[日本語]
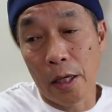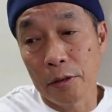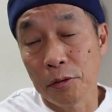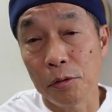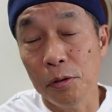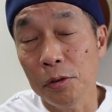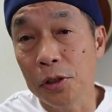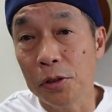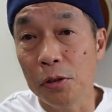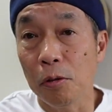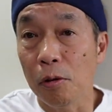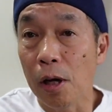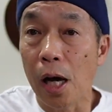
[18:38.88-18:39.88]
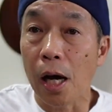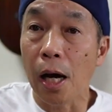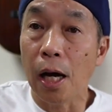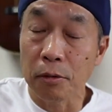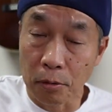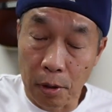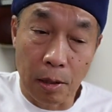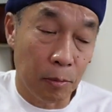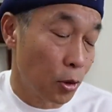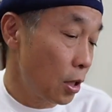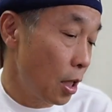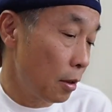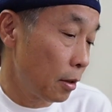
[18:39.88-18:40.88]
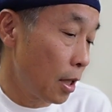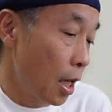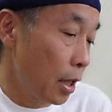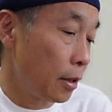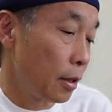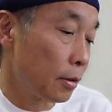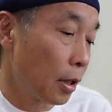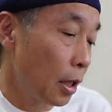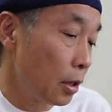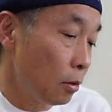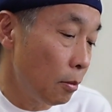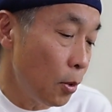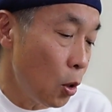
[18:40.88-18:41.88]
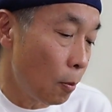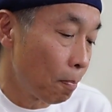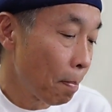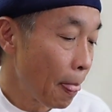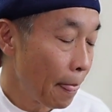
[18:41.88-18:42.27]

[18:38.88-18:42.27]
する必要があるのかもしれないですけれども、